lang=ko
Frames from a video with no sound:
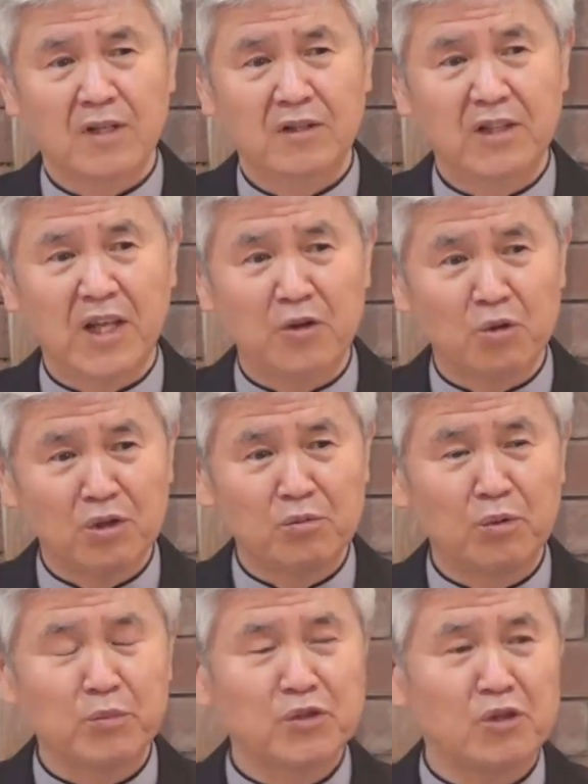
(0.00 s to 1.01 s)
내용을
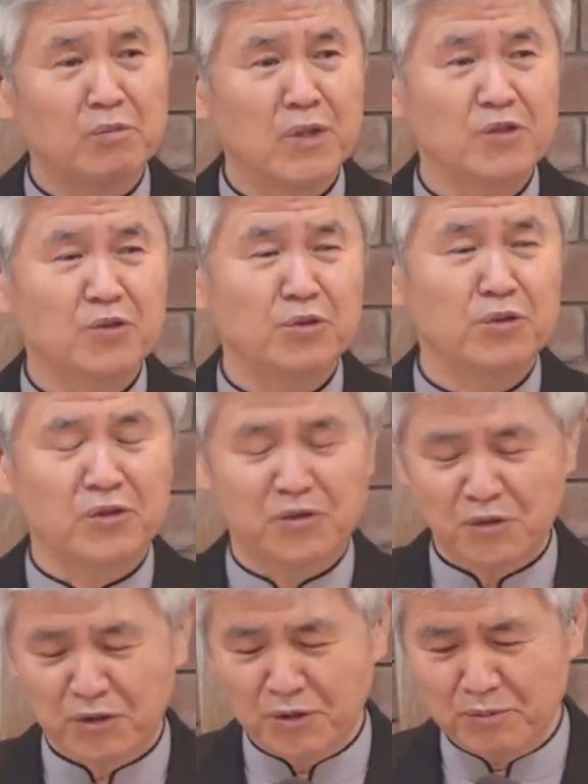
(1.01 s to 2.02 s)
보면 정말
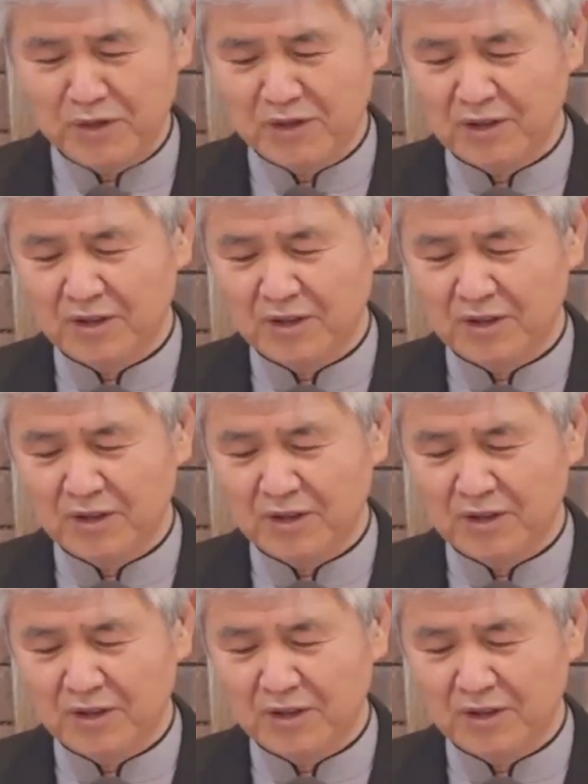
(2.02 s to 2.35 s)
충격적입니다.